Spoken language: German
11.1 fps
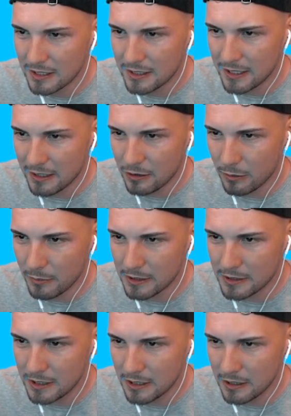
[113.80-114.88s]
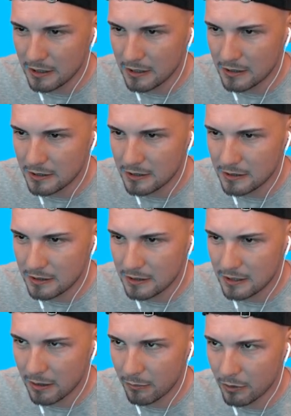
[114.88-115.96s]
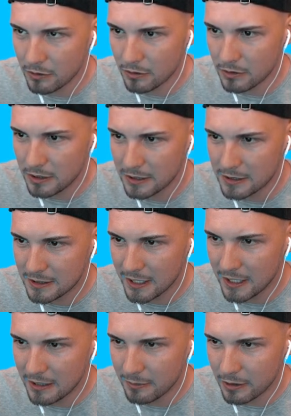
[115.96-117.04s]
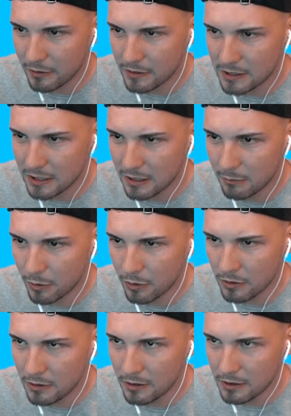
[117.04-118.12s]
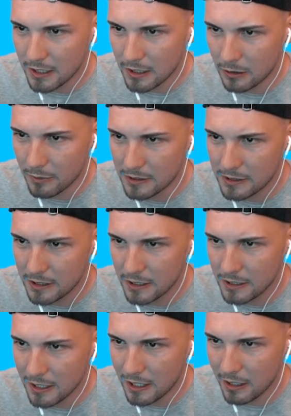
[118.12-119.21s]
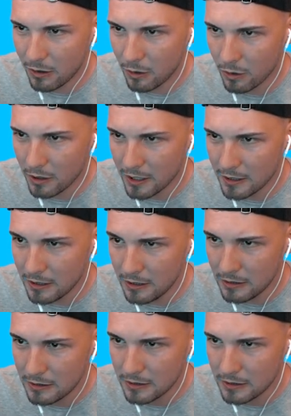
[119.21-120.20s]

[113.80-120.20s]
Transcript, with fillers: Dann kommen jetzt hier äh, der Mund und die Zähne. Pass auf, jetzt hier der Mund. Dann kommen jetzt hier die Augen.